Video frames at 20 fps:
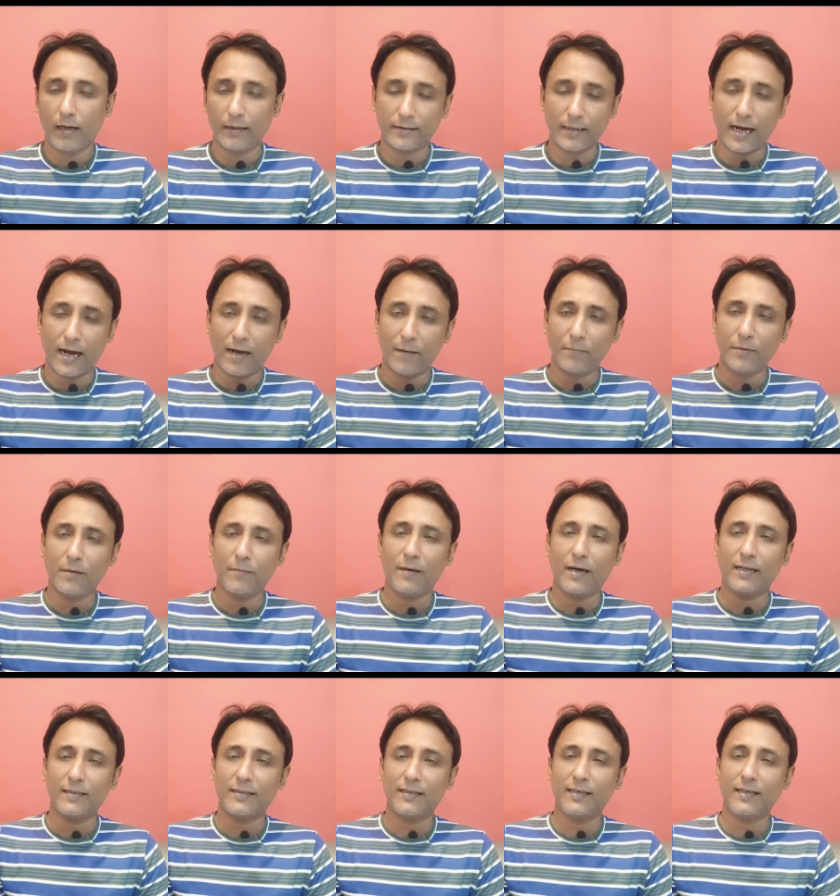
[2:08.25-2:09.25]
अच्छा आपने
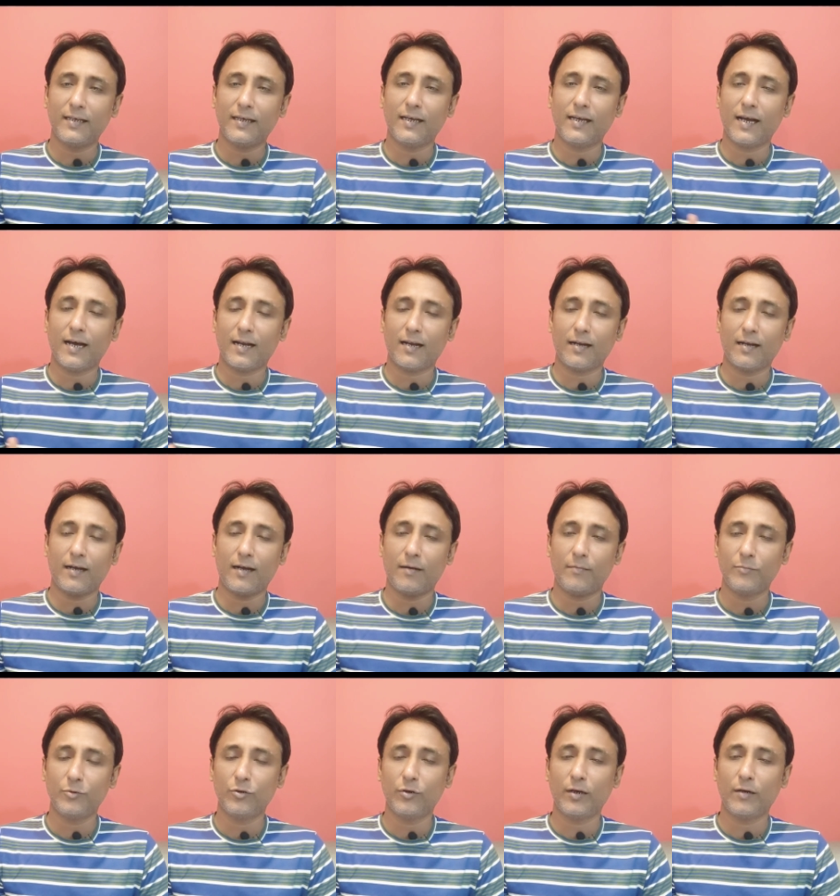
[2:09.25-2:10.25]
बात की कि यार
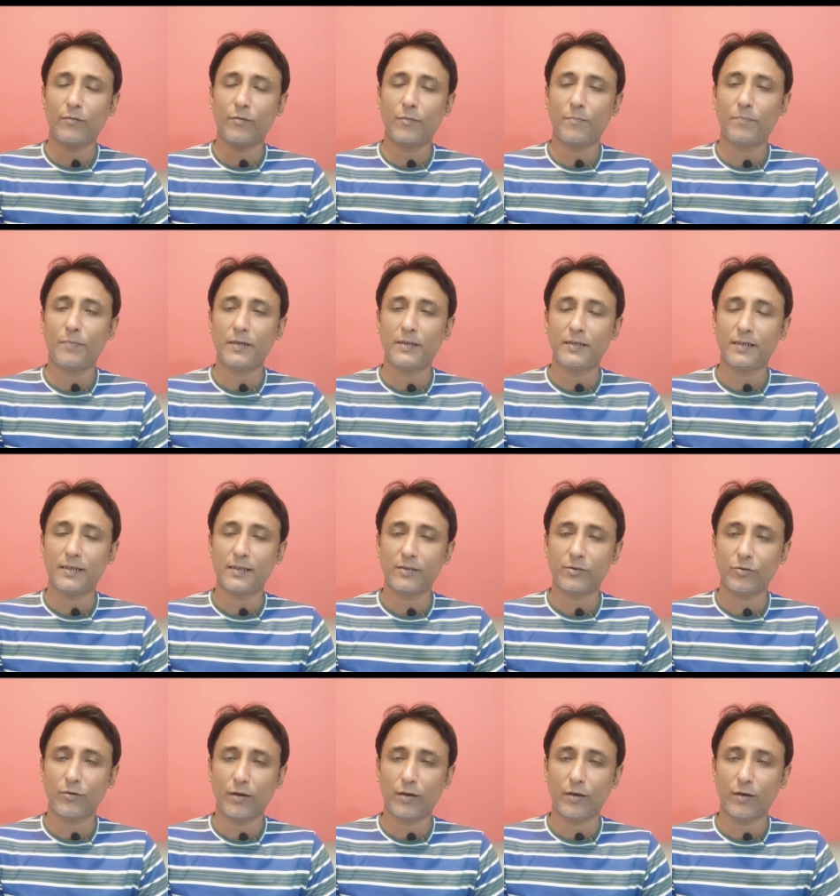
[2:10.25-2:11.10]
हम जो है वो पिचेस